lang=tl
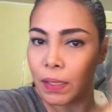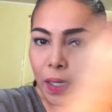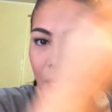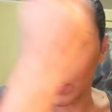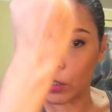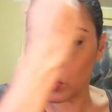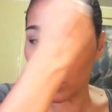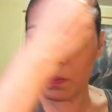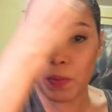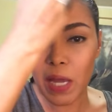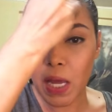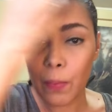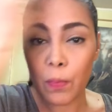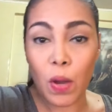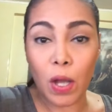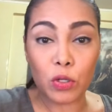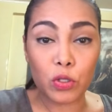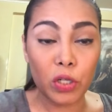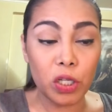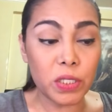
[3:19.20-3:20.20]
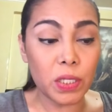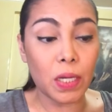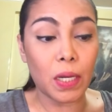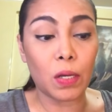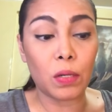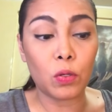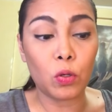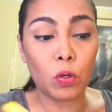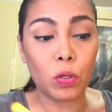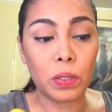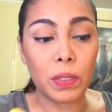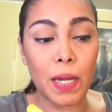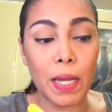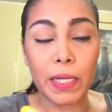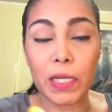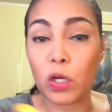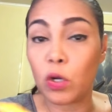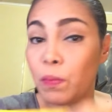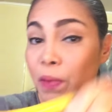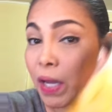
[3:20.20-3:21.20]
Ito makeup ko actually sa
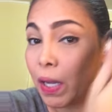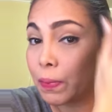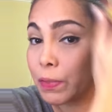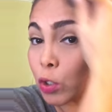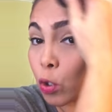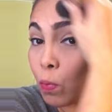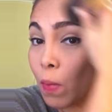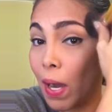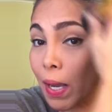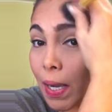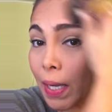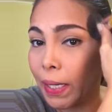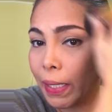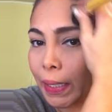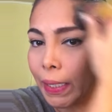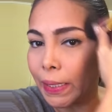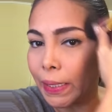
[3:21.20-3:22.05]
lagi ko makeup sa umagang kay